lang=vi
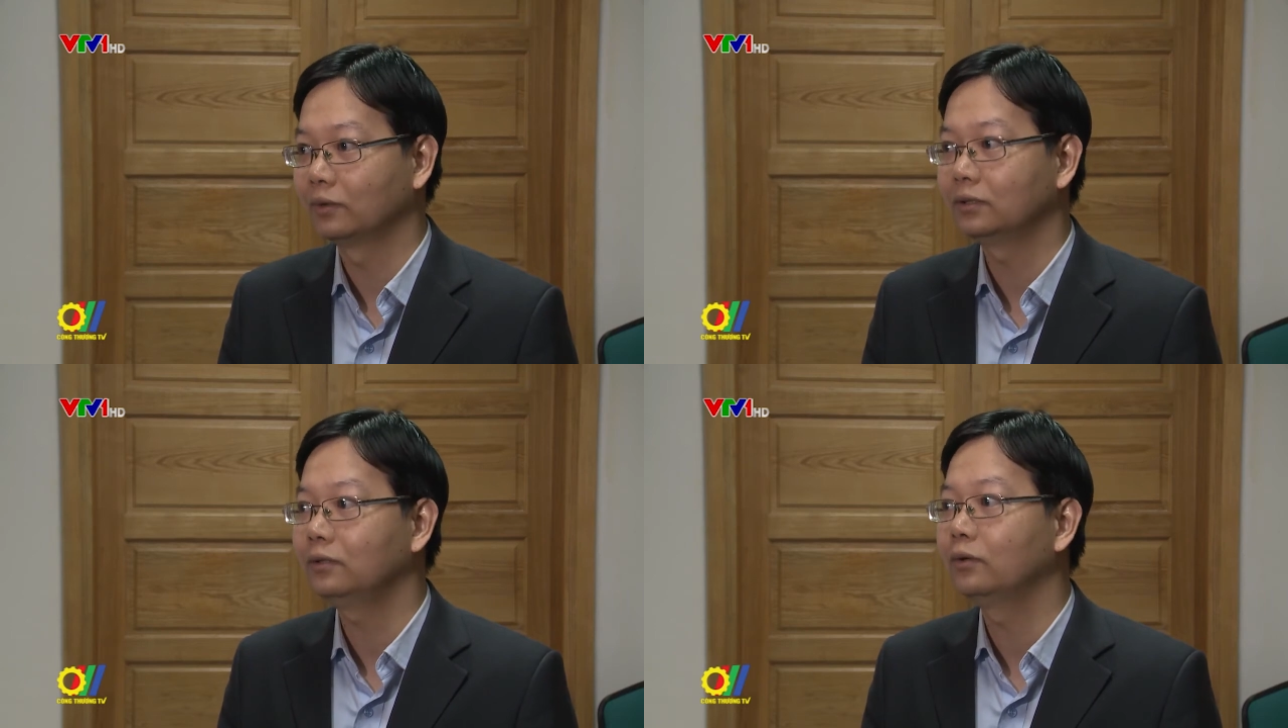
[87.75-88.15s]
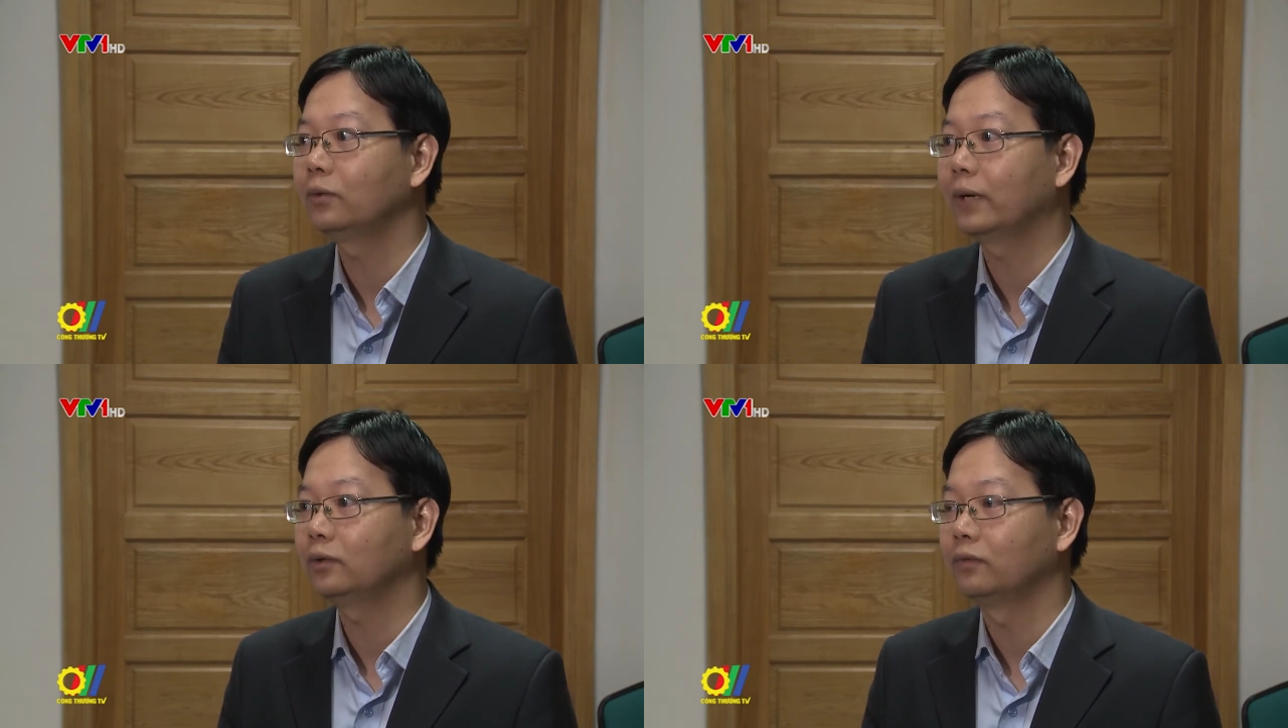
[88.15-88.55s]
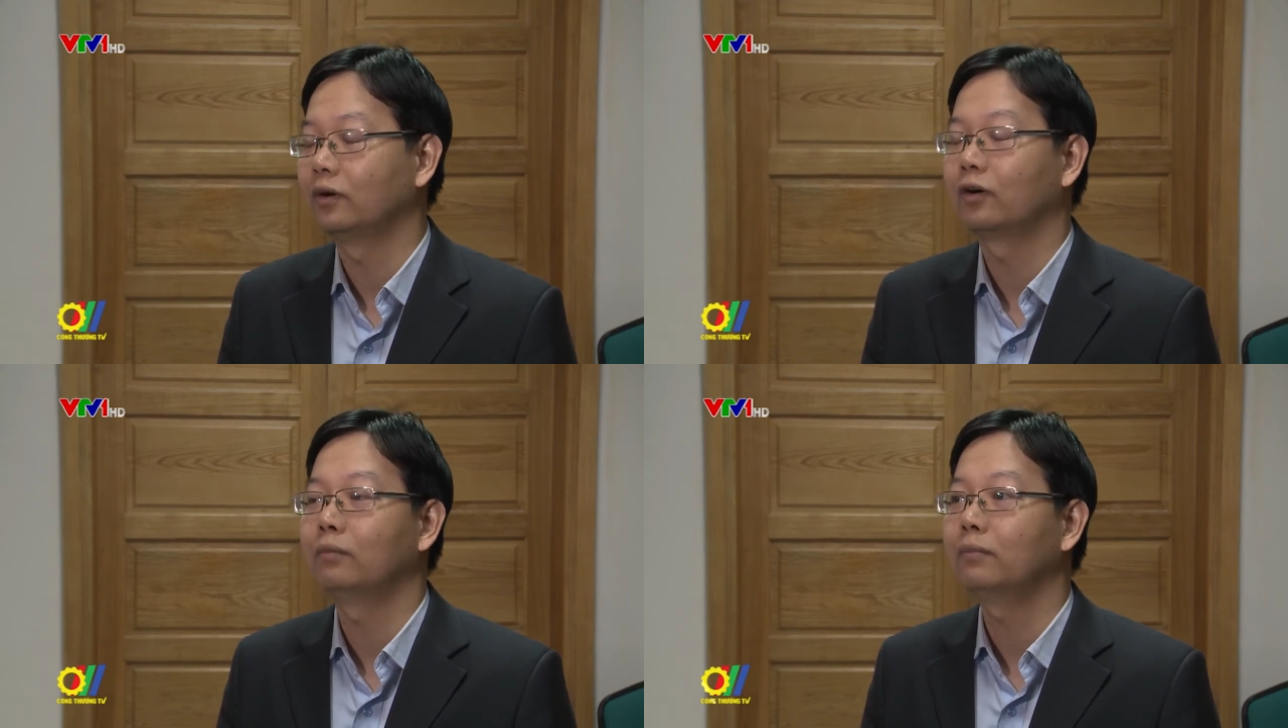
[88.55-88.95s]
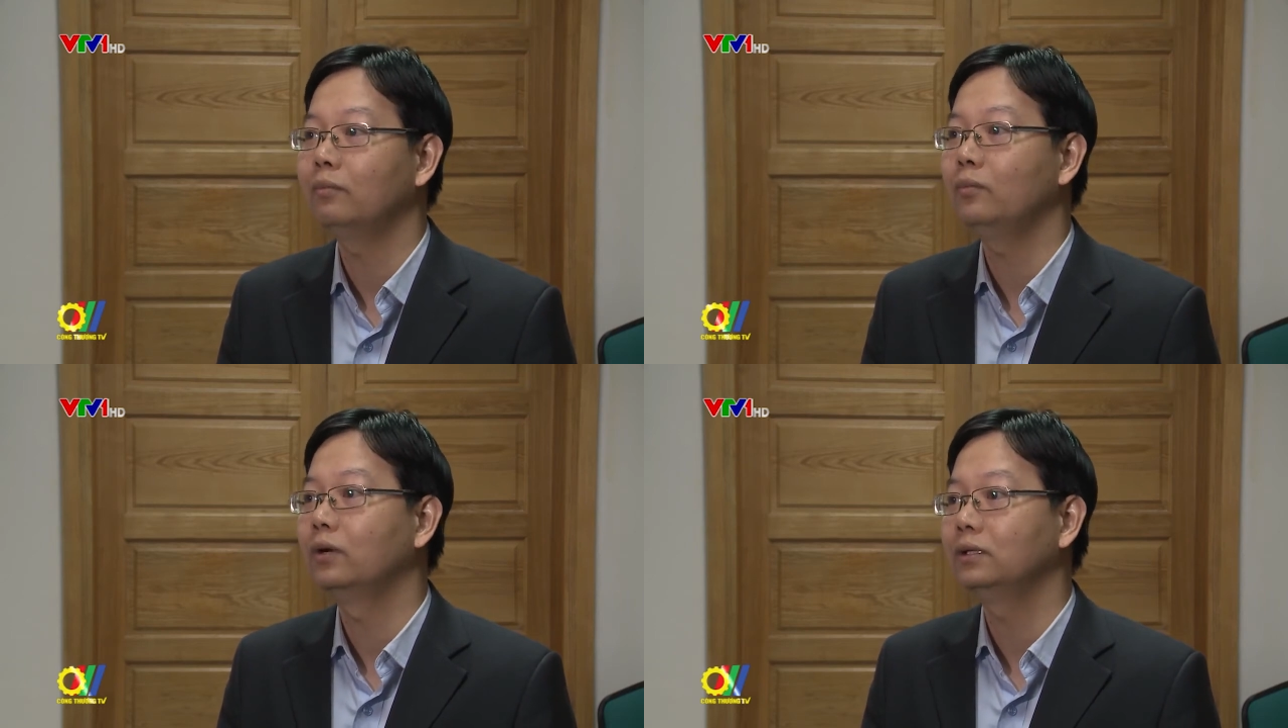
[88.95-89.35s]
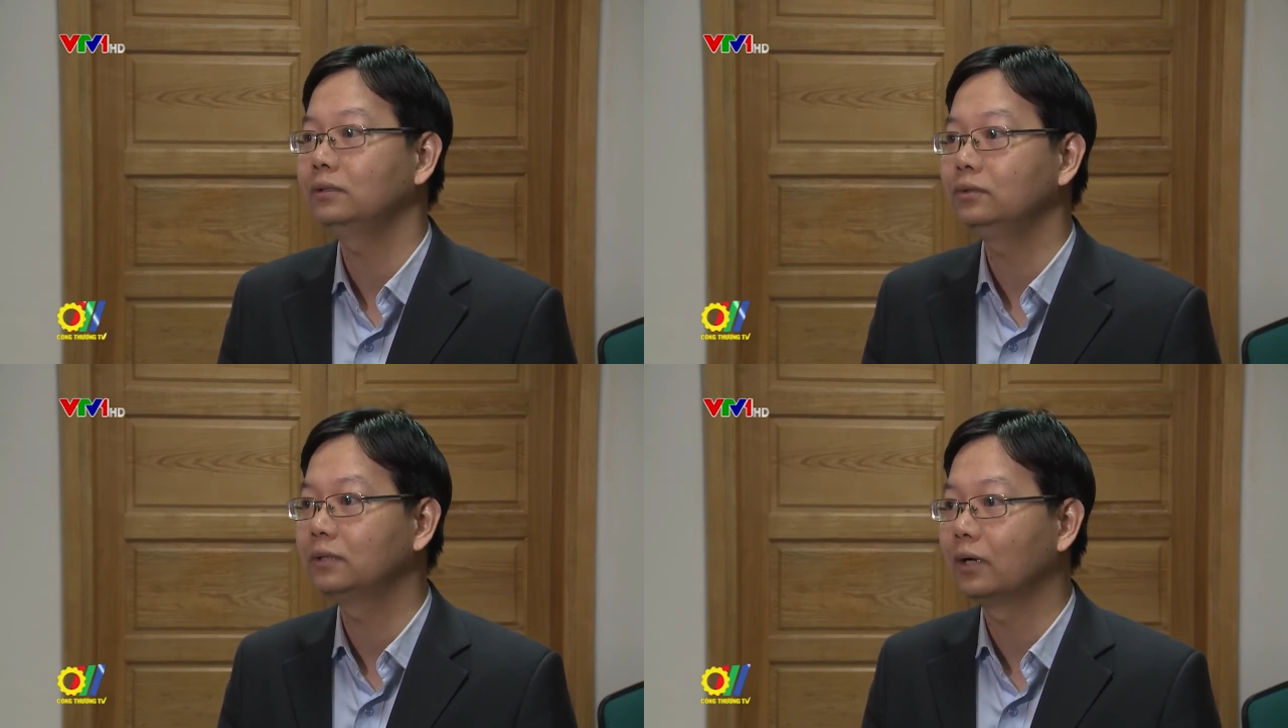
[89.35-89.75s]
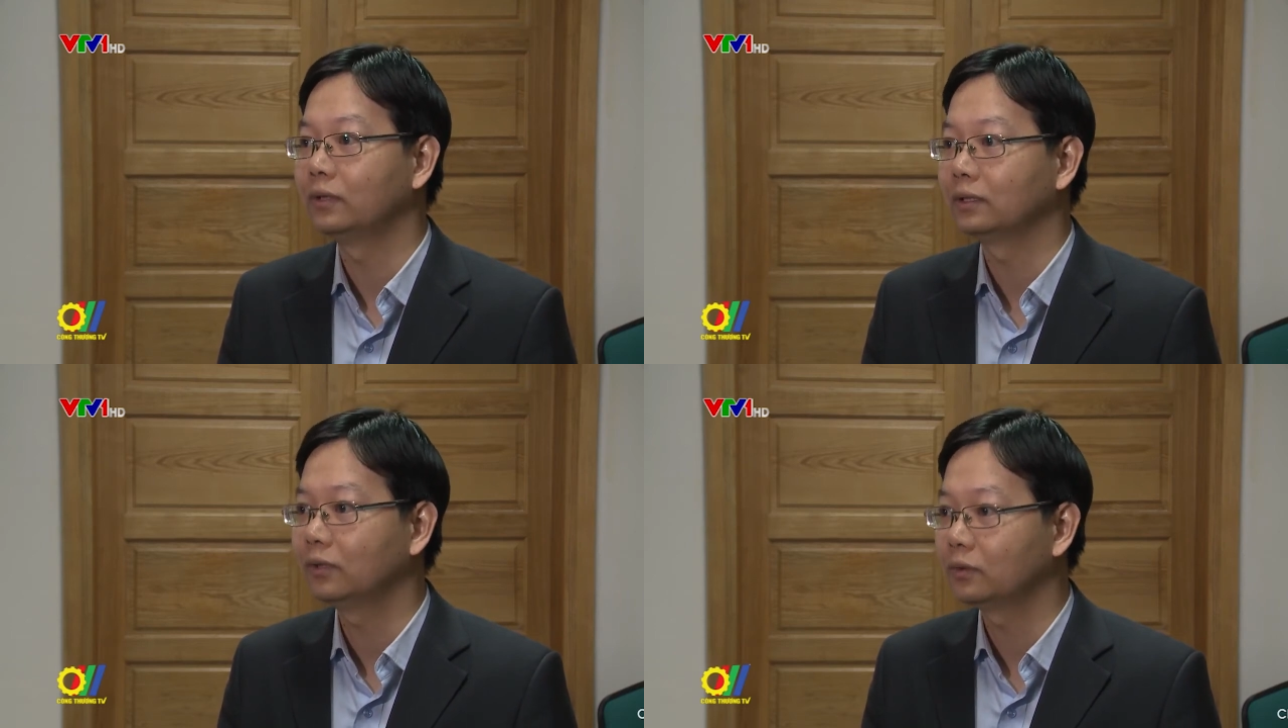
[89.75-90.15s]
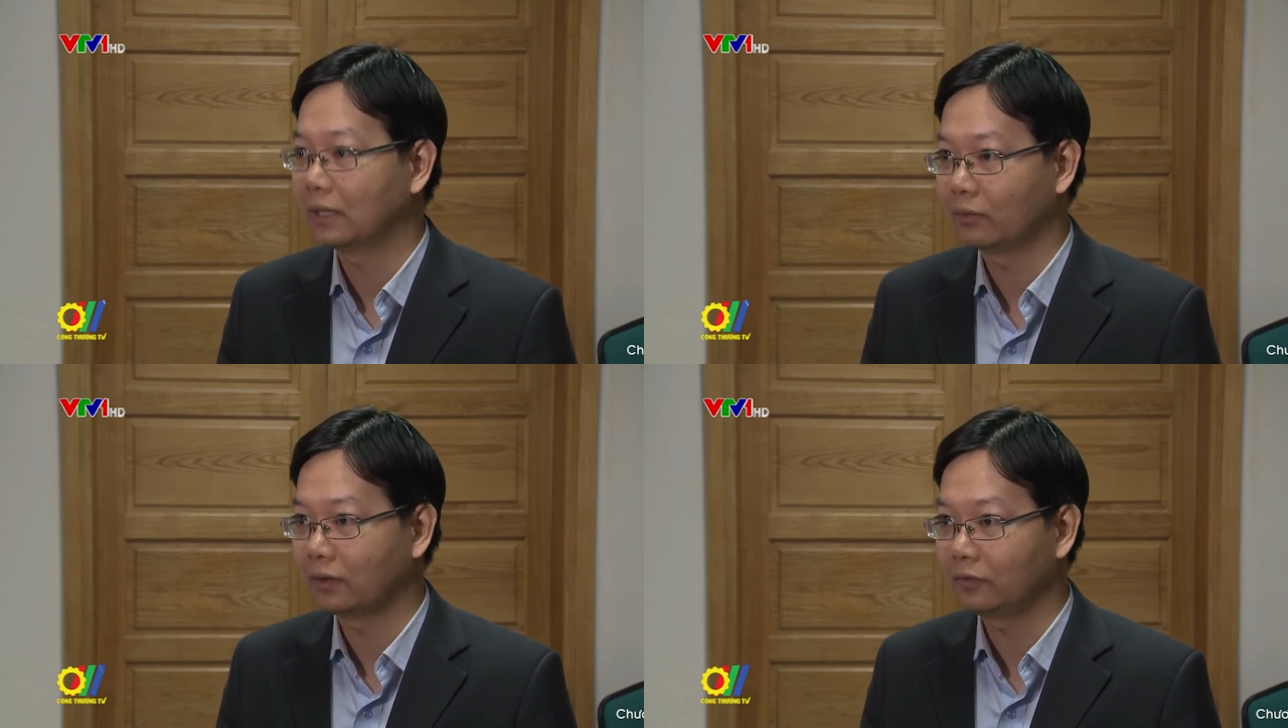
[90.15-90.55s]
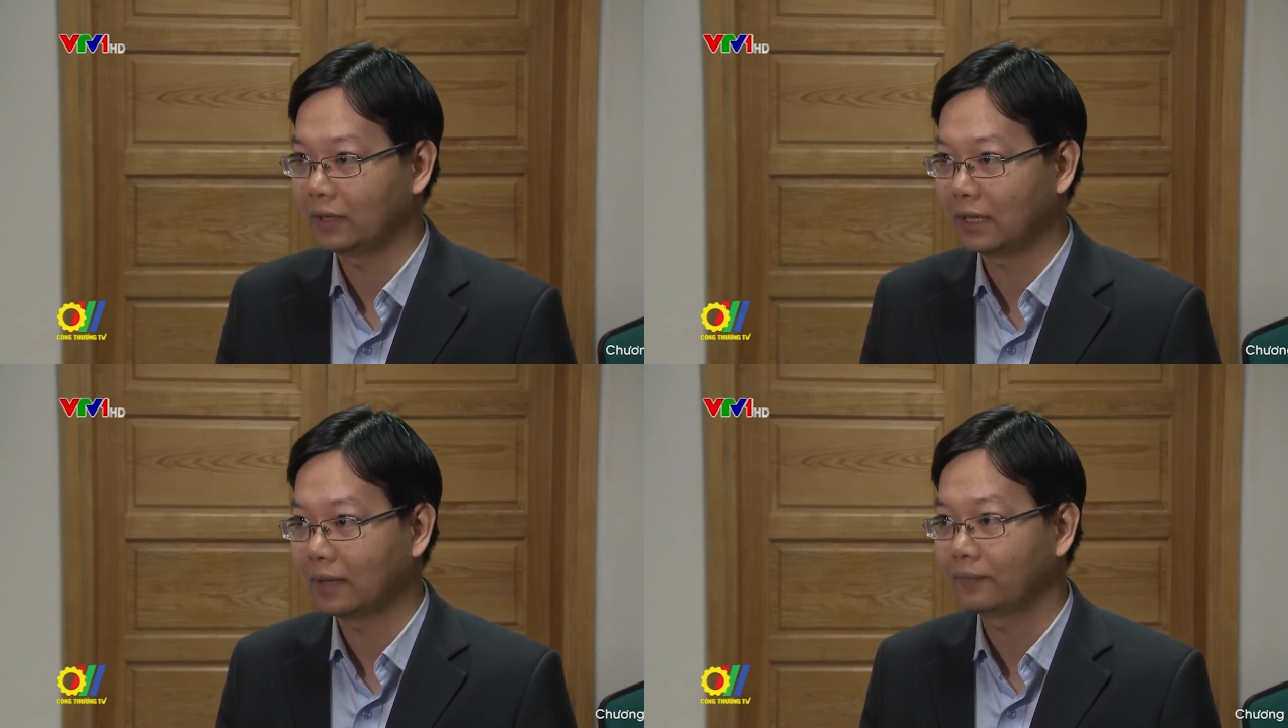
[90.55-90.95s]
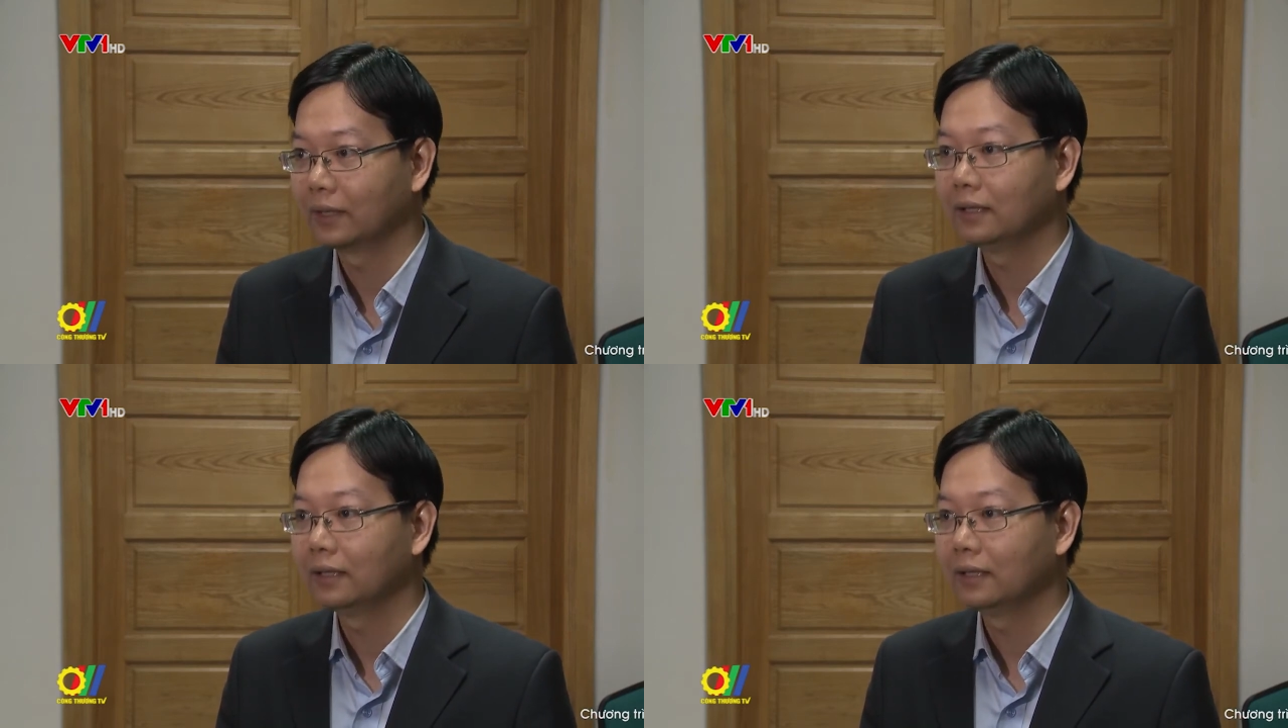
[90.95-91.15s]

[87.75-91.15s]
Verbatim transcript: họ tương đối quen thuộc, họ có mong muốn nhu cầu được tiêu thụ hàng hóa của Việt Nam.